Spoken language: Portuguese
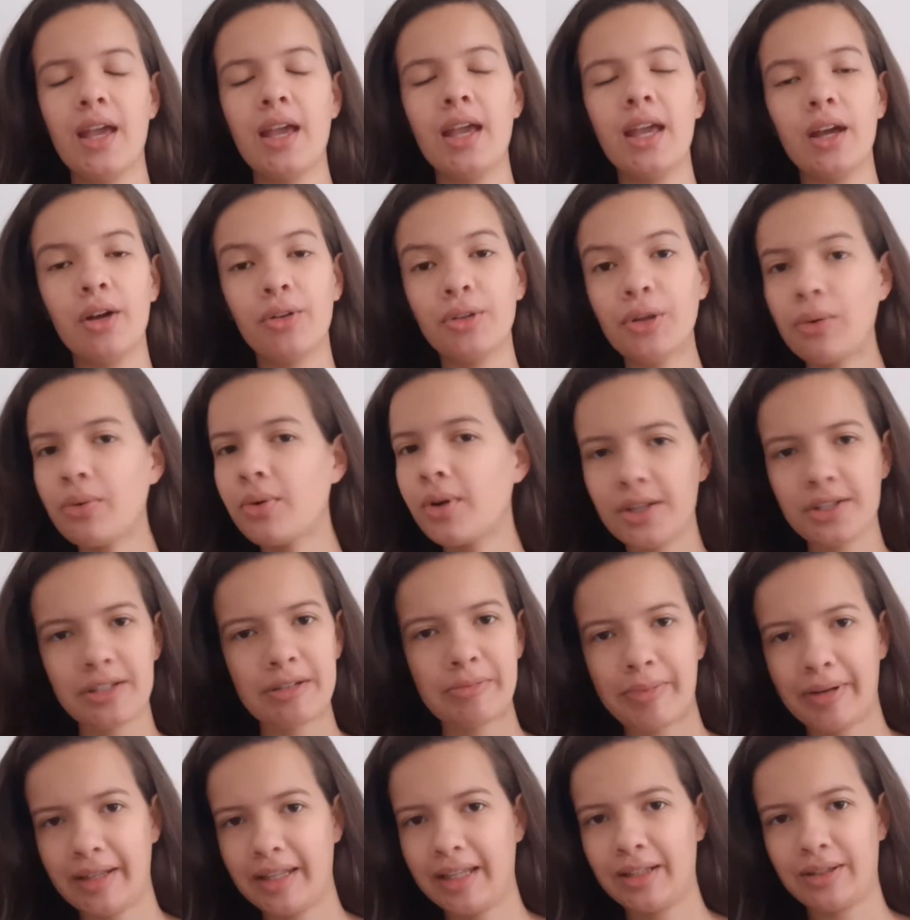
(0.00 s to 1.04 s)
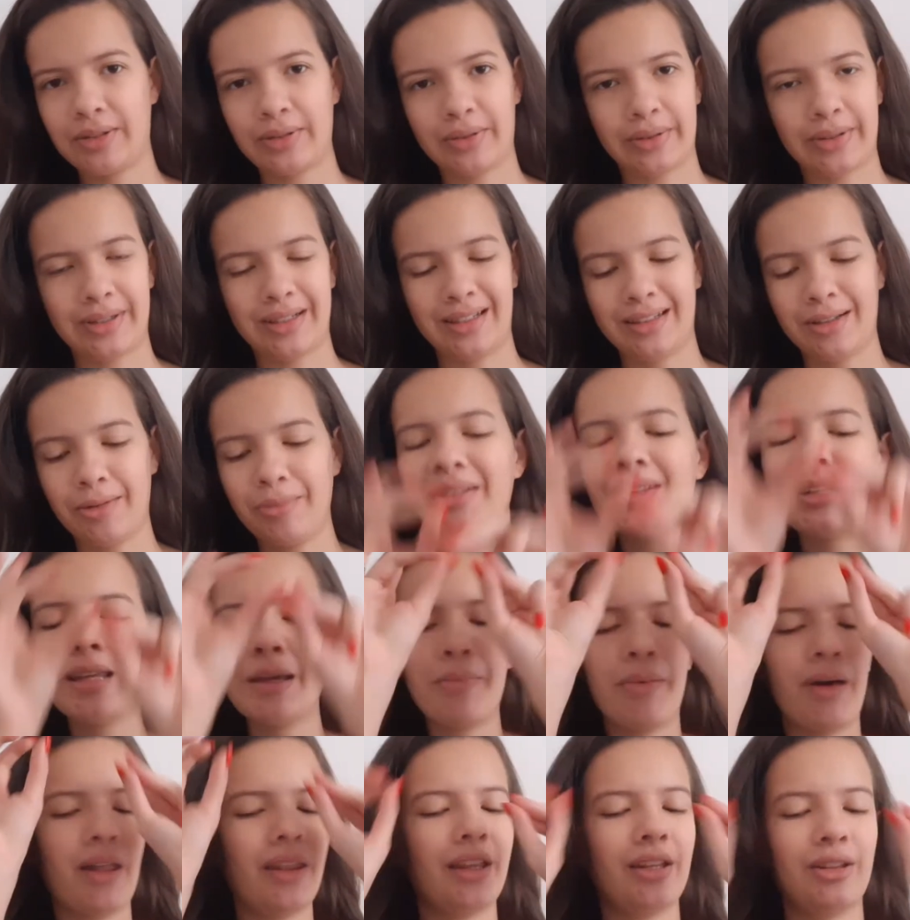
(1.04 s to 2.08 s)
Eu não gosto de panetone, não me dê
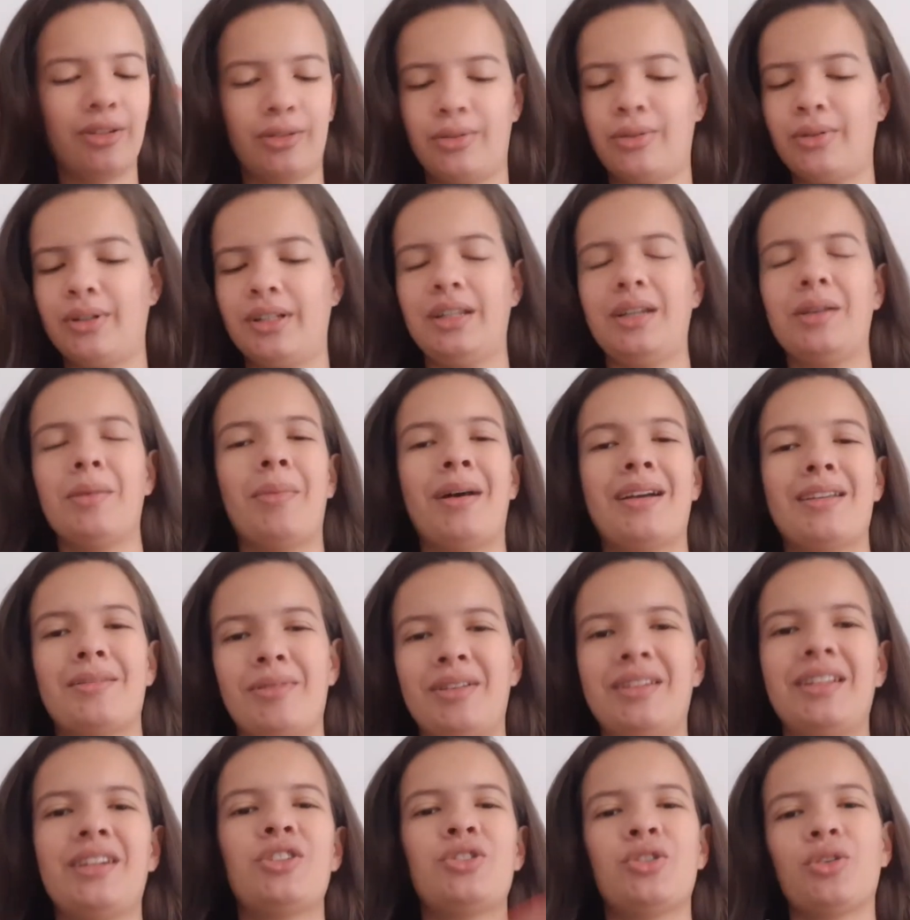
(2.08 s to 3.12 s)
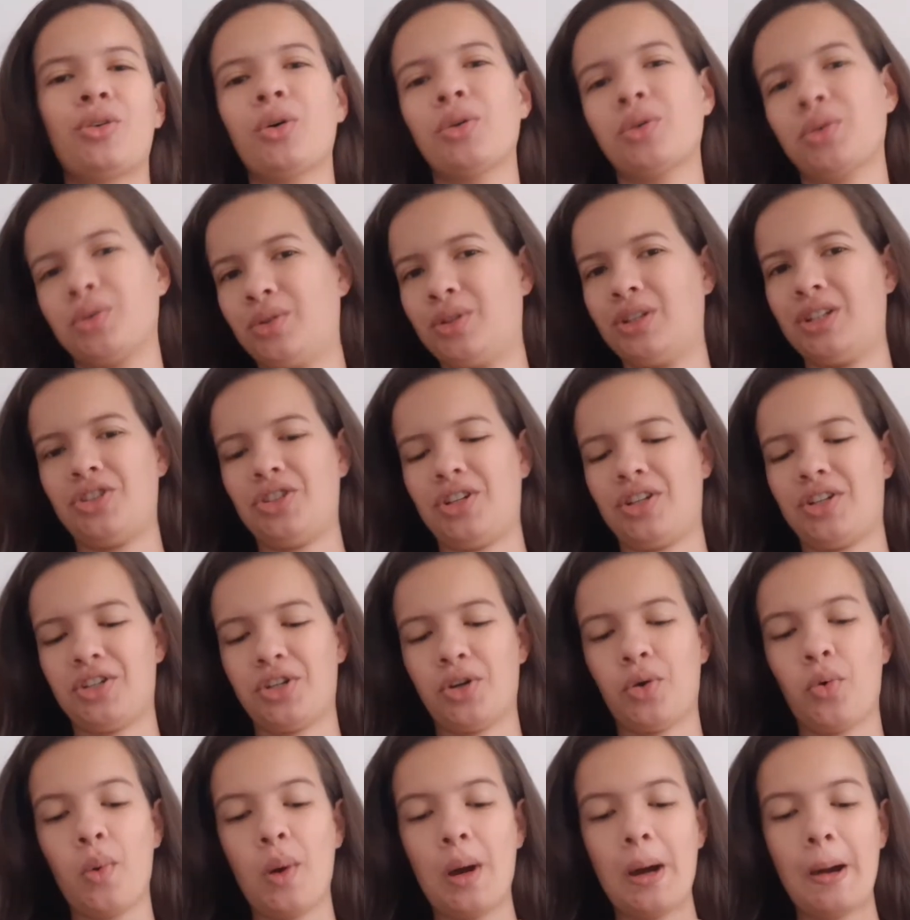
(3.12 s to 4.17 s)
panetone, mas me dê chocotone, gente.
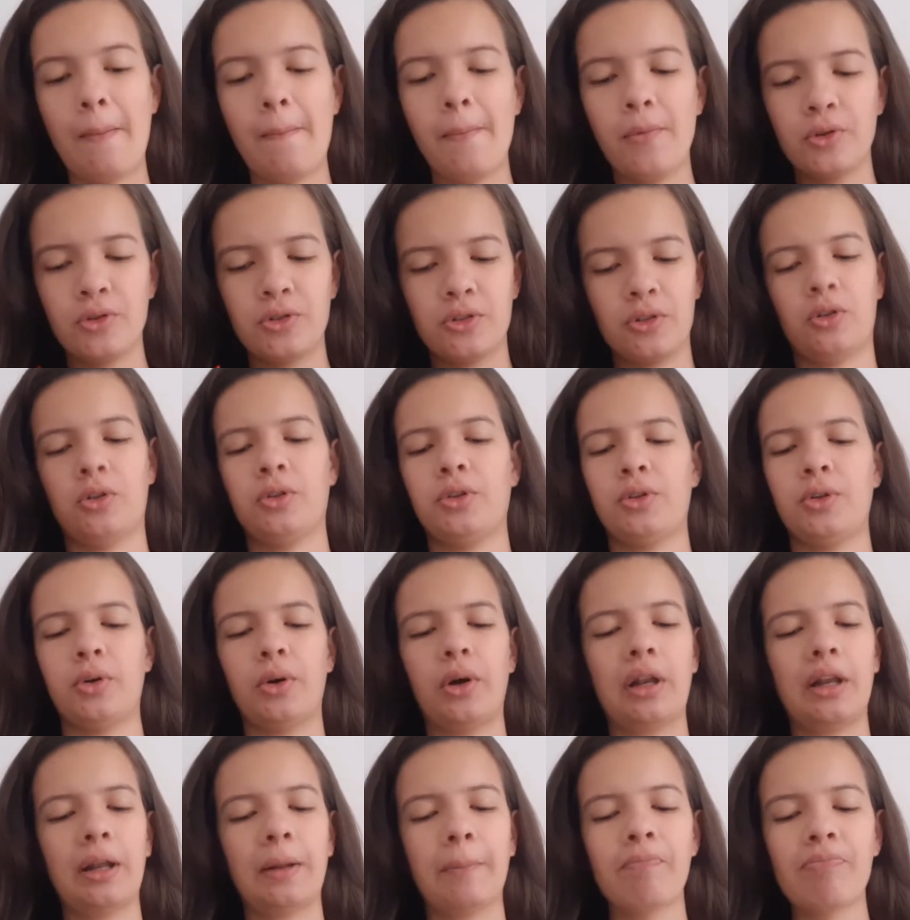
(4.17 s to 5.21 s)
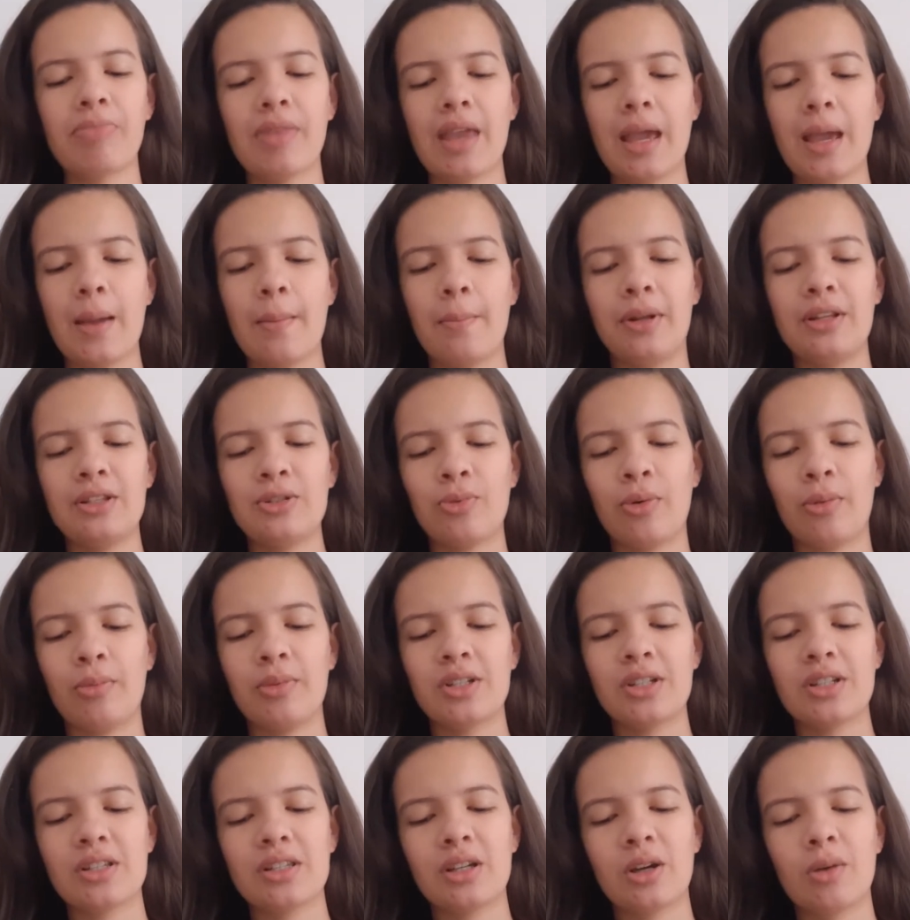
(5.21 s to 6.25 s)
Eu amo chocotone,
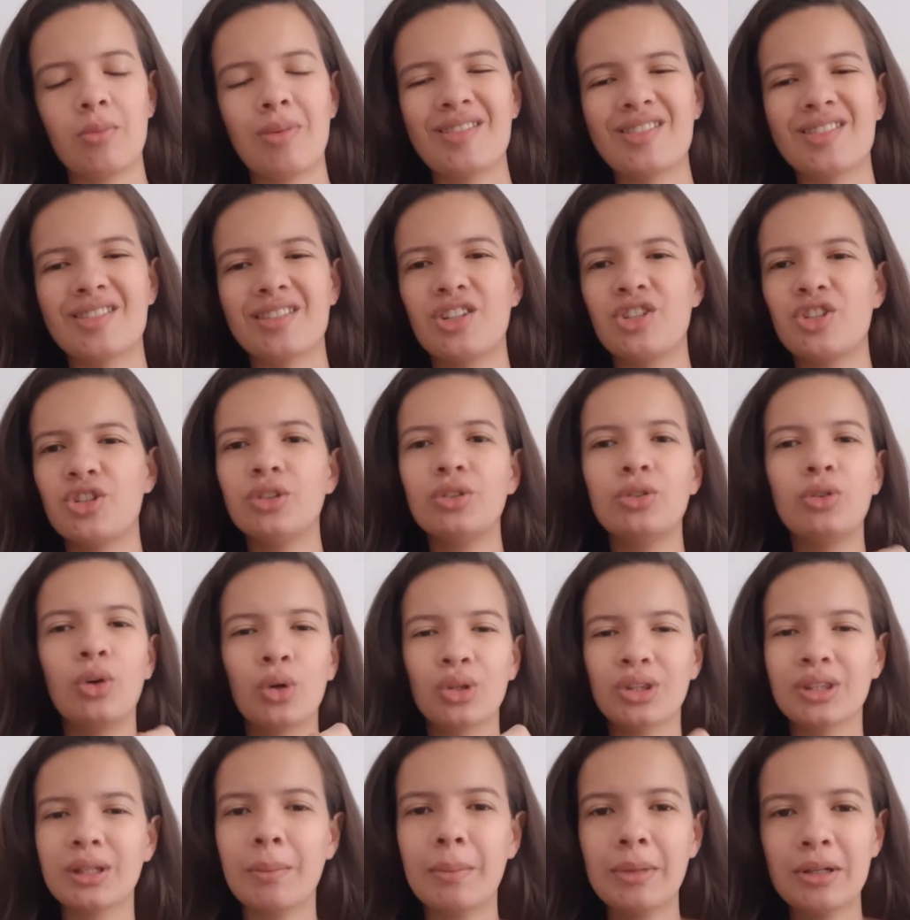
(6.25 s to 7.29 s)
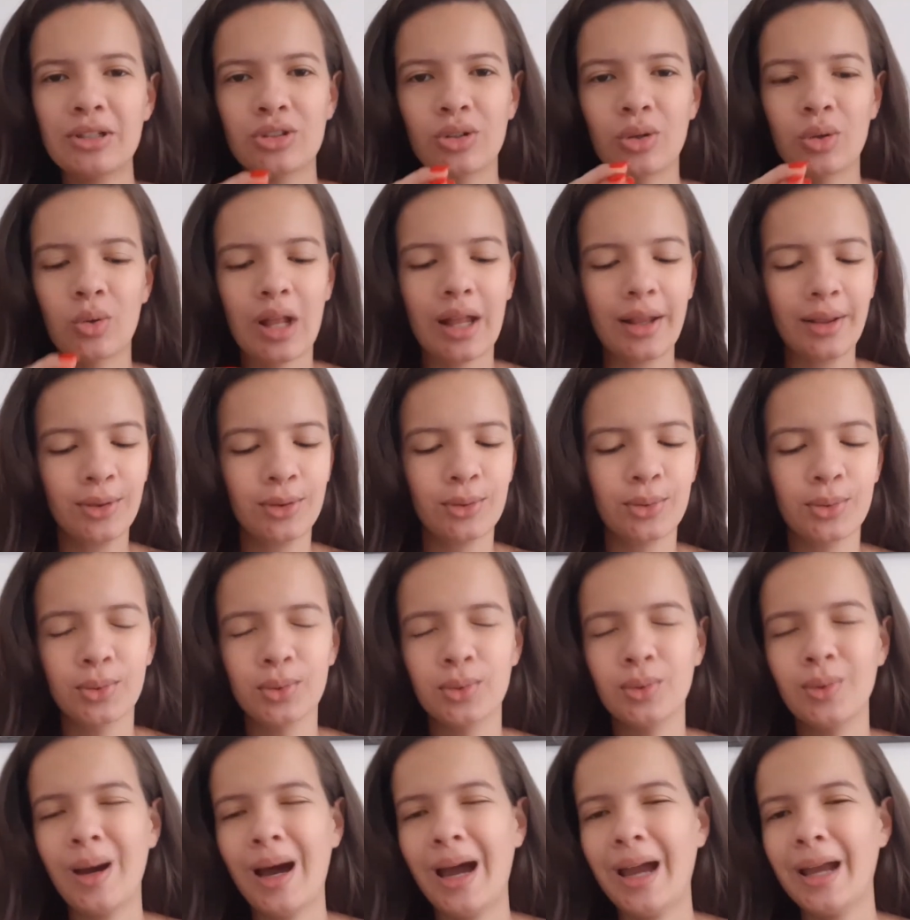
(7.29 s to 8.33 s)
principalmente assim com bastante gota, bem
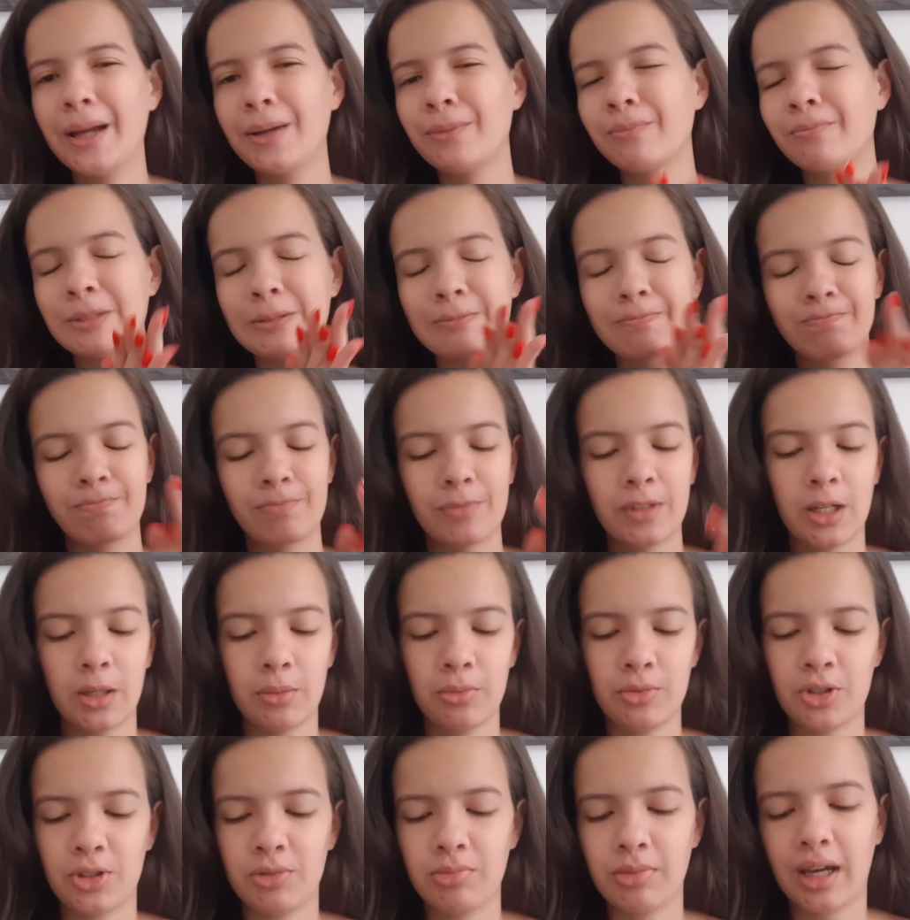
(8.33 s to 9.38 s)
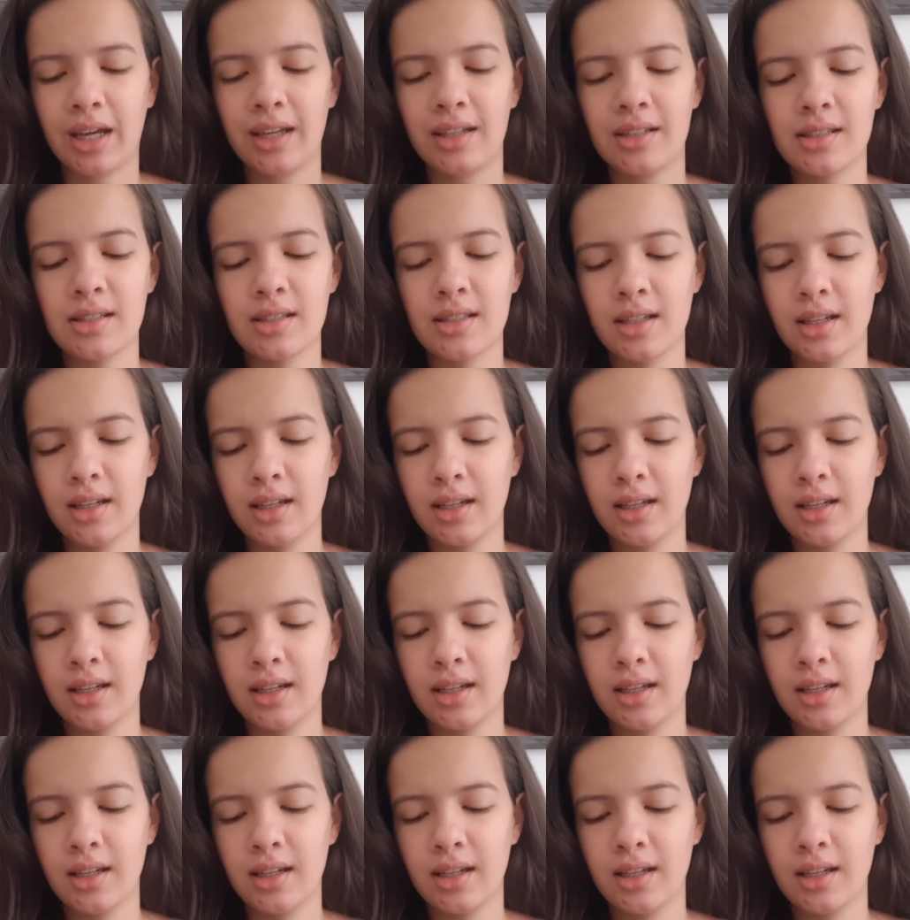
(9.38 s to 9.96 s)
tudo. Ai, amo demais.